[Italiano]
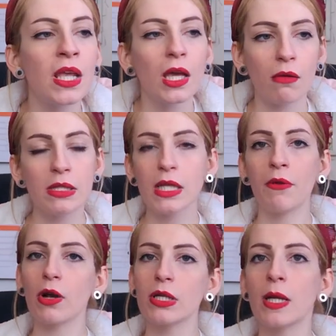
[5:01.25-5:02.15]
E questa è
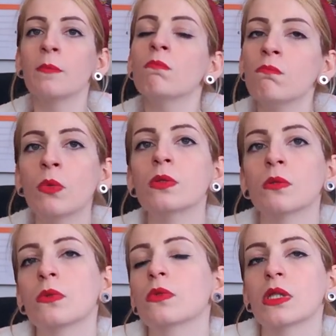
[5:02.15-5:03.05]
una cosa molto
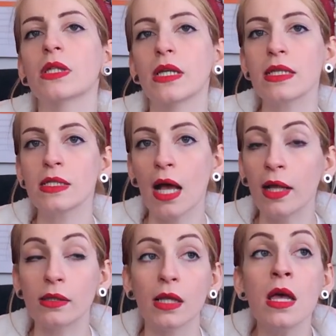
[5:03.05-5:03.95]
molto
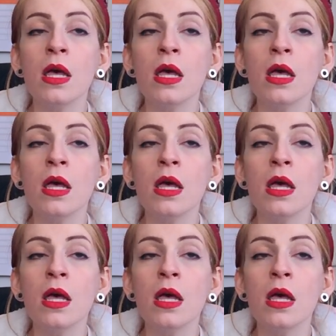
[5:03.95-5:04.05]
interessante.